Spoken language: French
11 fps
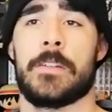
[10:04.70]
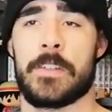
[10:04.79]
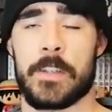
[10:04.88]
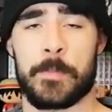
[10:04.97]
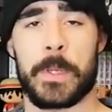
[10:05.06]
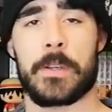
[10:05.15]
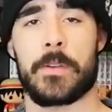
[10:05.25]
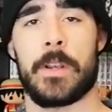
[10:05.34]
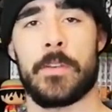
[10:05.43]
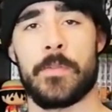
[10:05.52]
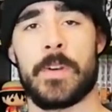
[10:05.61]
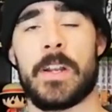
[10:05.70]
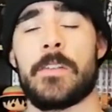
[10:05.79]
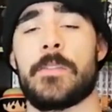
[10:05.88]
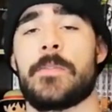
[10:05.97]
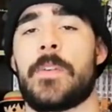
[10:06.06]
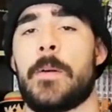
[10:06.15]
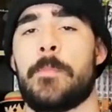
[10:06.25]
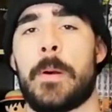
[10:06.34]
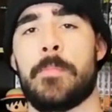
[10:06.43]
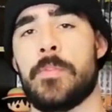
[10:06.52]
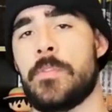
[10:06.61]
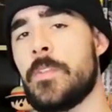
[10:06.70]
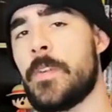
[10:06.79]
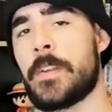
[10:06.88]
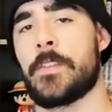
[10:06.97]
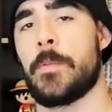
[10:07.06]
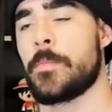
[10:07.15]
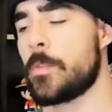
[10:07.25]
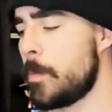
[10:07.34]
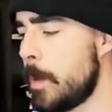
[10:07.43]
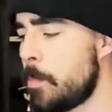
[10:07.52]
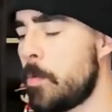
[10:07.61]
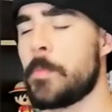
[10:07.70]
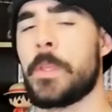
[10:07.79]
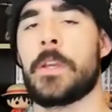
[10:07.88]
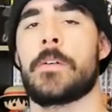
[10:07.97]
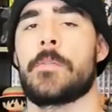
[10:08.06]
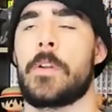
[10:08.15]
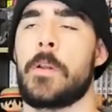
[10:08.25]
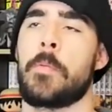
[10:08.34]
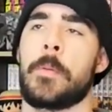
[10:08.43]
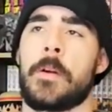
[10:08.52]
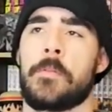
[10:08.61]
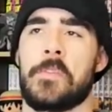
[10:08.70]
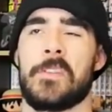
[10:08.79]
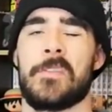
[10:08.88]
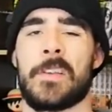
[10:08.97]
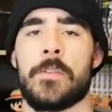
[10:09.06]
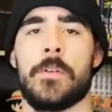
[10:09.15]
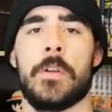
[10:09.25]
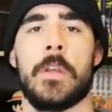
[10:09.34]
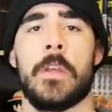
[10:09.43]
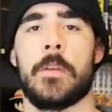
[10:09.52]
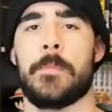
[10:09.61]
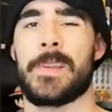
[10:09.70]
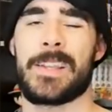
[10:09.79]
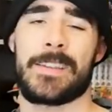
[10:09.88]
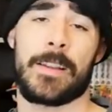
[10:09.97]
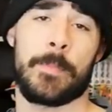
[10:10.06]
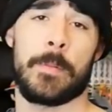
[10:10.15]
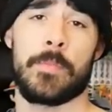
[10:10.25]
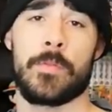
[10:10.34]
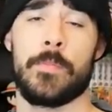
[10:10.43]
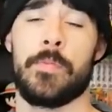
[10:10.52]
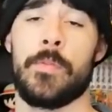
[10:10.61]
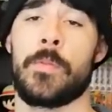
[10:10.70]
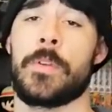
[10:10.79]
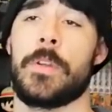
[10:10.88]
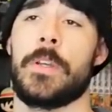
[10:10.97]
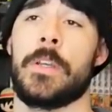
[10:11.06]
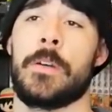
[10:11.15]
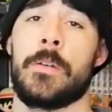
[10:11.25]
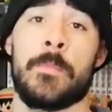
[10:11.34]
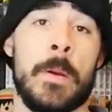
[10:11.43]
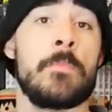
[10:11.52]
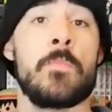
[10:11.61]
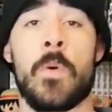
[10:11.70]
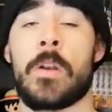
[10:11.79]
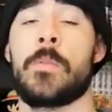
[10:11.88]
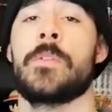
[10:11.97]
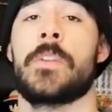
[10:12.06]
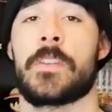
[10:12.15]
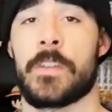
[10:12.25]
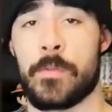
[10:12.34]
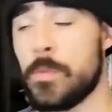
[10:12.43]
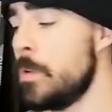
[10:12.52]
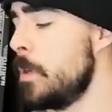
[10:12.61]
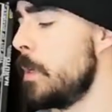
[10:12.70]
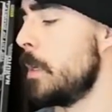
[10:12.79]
j'espère que la nouvelle fera pas plus de 20 tomes comme la première. Enfin, la première elle faisait 22, mais qu'elle sera pas beaucoup plus longue et euh, même moins longue, ça serait cool.